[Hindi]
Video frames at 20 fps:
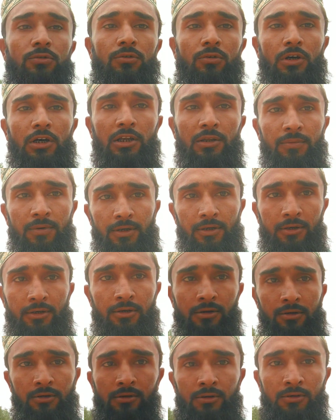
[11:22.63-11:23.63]
जो गालिबा
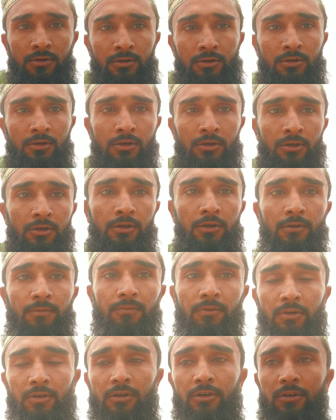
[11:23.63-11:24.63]

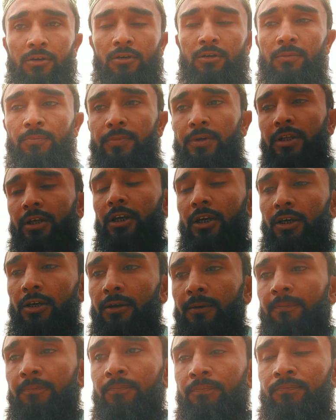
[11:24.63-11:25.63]
अपने
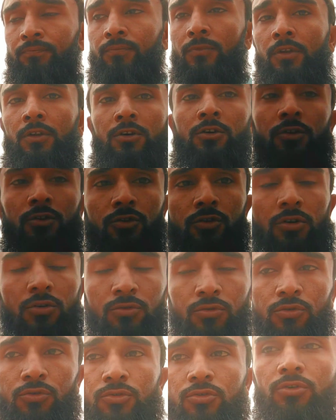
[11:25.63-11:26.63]
सौ
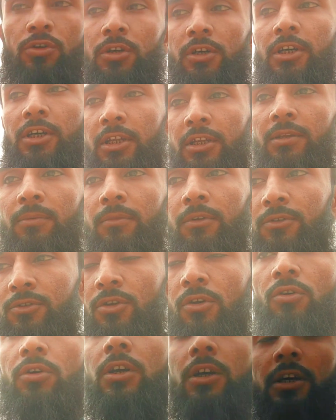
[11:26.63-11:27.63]
दो सौ के करीब
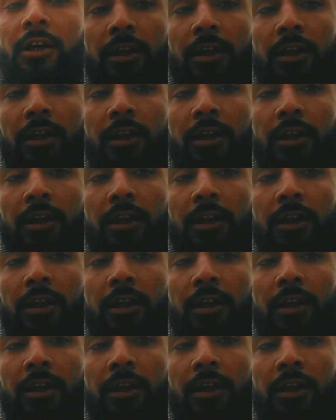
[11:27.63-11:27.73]
सौ के